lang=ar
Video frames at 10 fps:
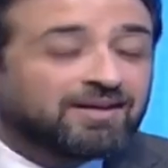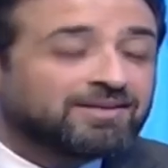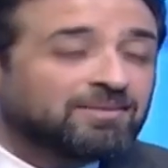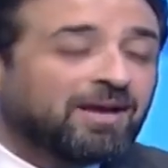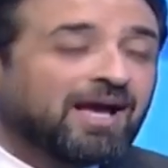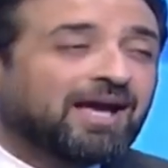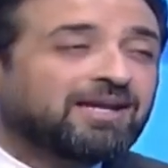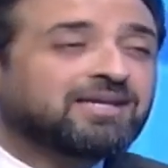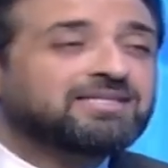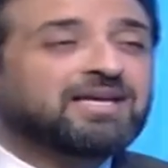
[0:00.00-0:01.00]
القادمه
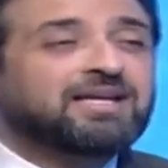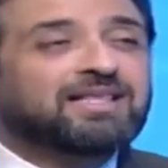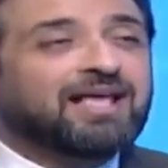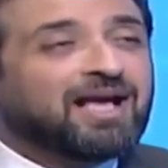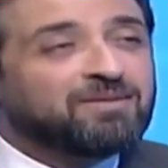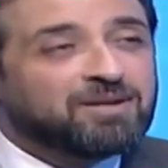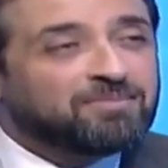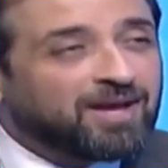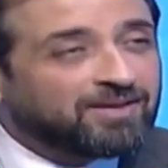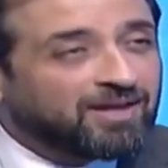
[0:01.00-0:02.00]
عن ازاي
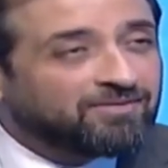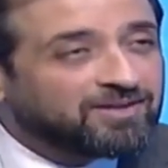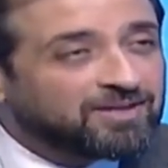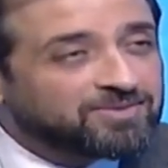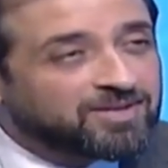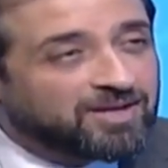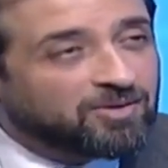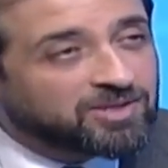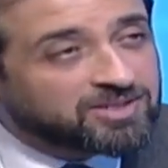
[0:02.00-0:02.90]
نتعامل مع ضعف الابصار او